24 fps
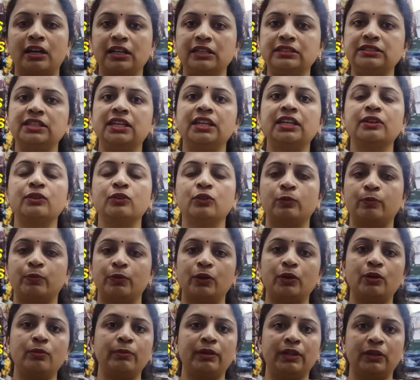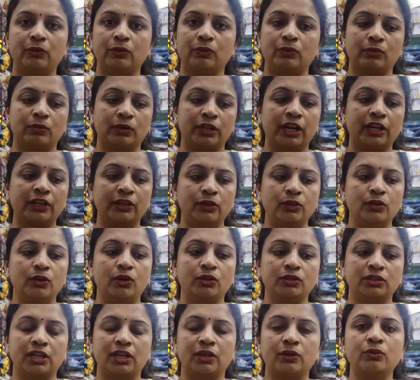రీసేలింగ్ గ్రూప్లో మీరు కంటిన్యూ
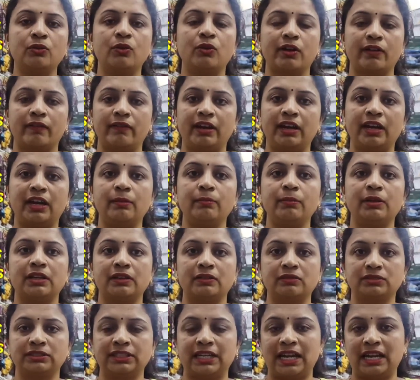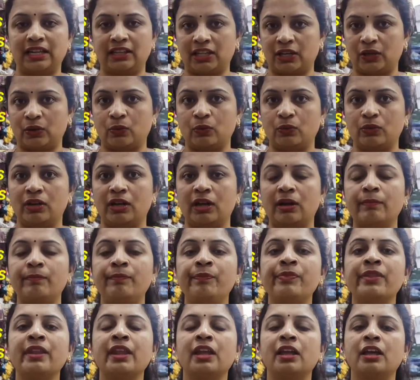అవుతారు ఒకవేళ మీకు సేల్ తక్కువ
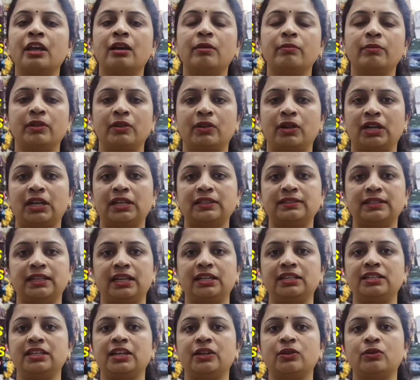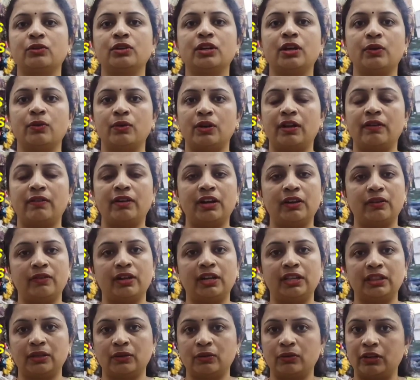మీరు అట్లా సేల్ చేయకుండా ఉన్న వాళ్ళు
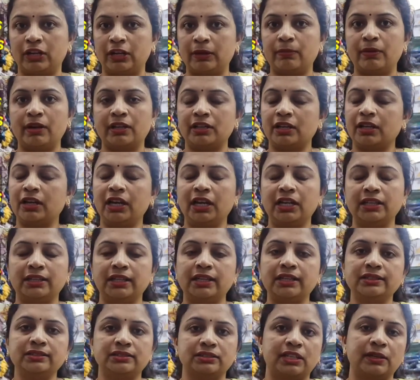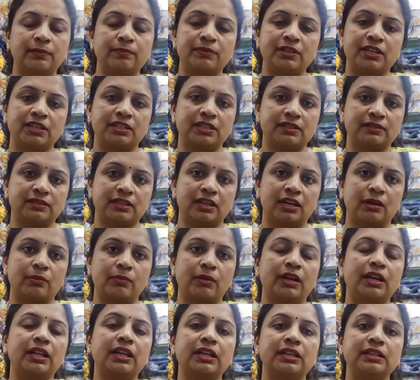ఎవరైతే ఉంటే మాత్రం నేనైతే స్కిప్ చేసేస్తాను
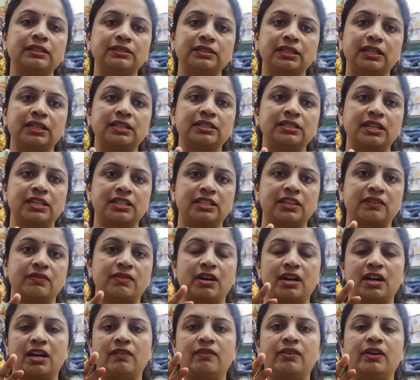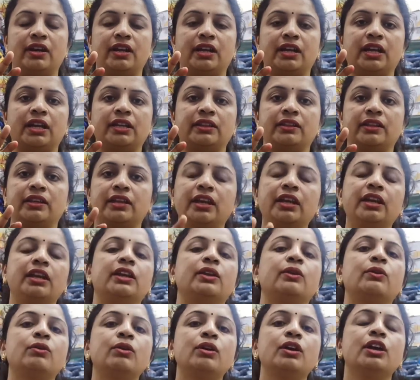అనమాట రీసెల్లింగ్ చేసే వాళ్ళ వరకైతేనే
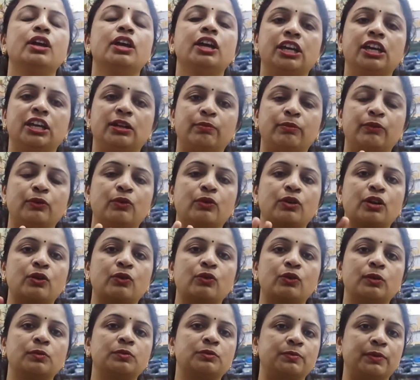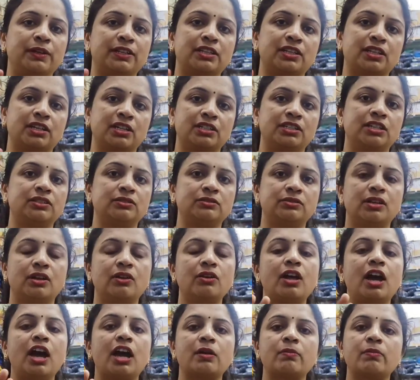నేను ఇప్పుడు ఒక గ్రూప్ స్పెషల్
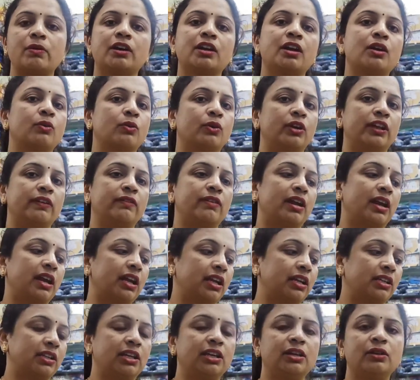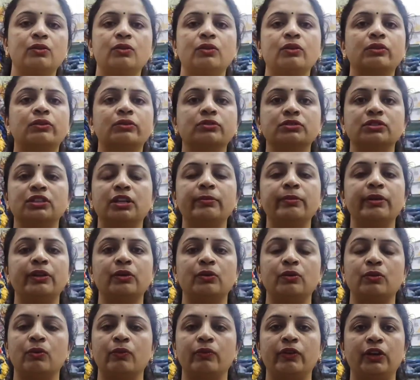చేస్తున్నాను నార్మల్గా కొనే వాళ్ళకైతే కొనుక్కోండి
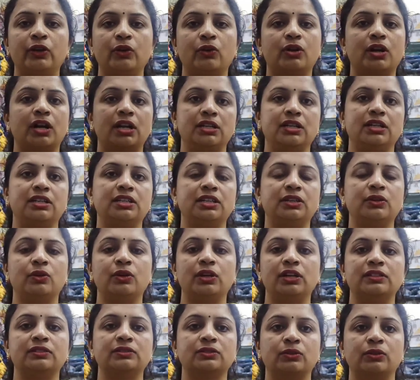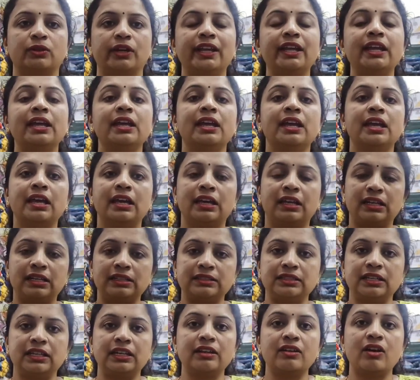మీరు వీడియో కాల్ చేసి కొనేసుకోండి
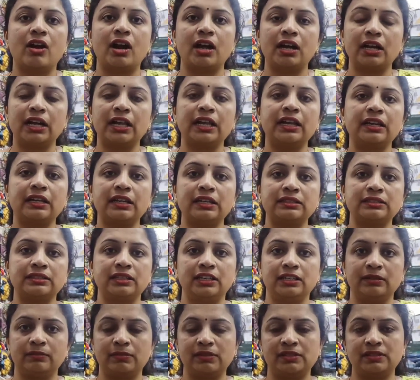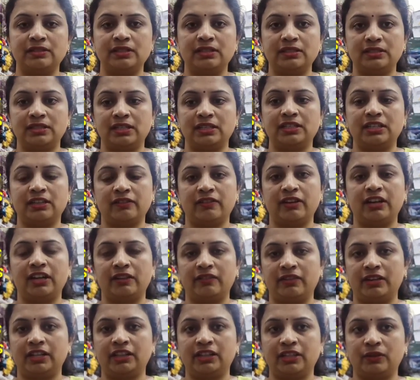రీసెల్లింగ్ ఆన్లైన్ రీసెల్లింగ్ బిజినెస్ చేసే వాళ్ళు
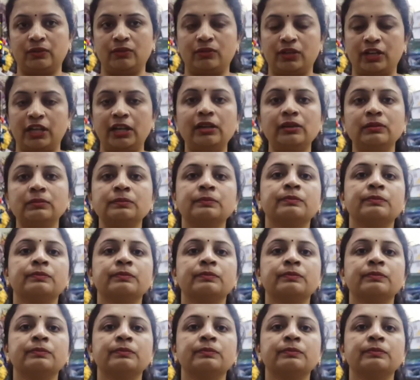ఎవరైతే ఉంటే